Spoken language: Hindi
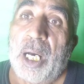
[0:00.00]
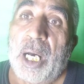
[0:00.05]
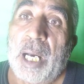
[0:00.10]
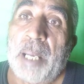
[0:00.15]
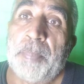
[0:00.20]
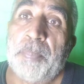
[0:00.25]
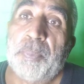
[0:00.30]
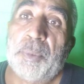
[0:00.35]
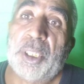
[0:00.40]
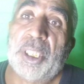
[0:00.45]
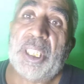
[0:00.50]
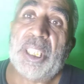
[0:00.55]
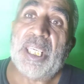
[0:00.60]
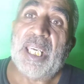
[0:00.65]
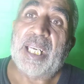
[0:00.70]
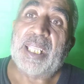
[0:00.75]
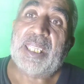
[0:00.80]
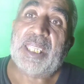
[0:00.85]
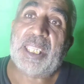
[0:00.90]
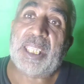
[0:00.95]
अब
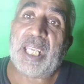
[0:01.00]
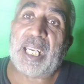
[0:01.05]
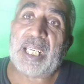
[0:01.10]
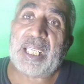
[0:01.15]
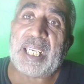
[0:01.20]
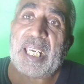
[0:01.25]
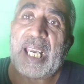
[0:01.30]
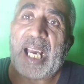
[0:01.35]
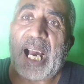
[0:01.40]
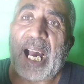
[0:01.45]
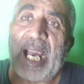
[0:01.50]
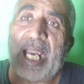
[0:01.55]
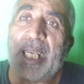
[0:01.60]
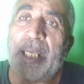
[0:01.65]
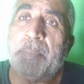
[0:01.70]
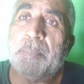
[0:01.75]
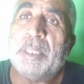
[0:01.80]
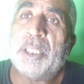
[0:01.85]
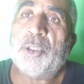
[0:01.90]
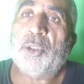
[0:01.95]
तिहत्तर के
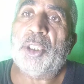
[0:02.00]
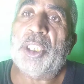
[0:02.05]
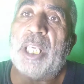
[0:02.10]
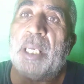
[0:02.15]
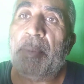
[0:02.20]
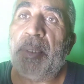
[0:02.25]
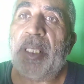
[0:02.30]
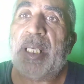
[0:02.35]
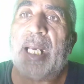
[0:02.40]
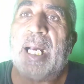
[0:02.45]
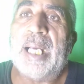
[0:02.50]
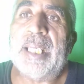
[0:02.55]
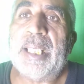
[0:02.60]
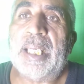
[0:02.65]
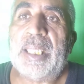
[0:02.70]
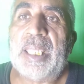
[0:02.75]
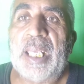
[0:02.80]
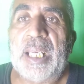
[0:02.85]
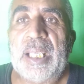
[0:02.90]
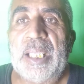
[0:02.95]
आयन में तो ये भी कहा
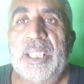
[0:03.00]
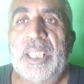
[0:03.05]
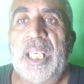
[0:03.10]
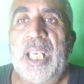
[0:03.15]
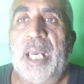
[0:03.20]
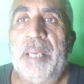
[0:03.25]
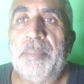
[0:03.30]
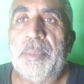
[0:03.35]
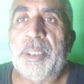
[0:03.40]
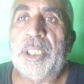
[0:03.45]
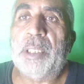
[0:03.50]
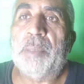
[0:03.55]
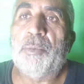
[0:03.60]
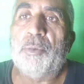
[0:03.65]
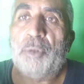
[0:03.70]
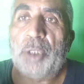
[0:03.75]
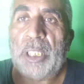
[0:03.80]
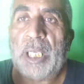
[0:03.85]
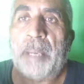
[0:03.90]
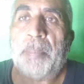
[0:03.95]
जाता है कि इस्लामी
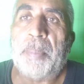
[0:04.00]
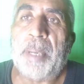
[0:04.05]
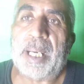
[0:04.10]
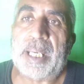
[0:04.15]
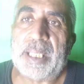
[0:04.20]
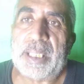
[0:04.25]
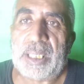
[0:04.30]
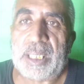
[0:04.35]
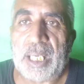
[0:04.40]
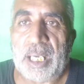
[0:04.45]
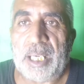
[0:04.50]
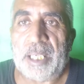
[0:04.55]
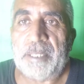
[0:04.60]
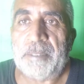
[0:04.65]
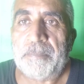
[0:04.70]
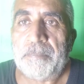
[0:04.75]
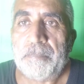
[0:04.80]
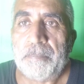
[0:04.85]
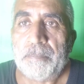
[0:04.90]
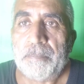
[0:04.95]
जमहूरिया पाकिस्तान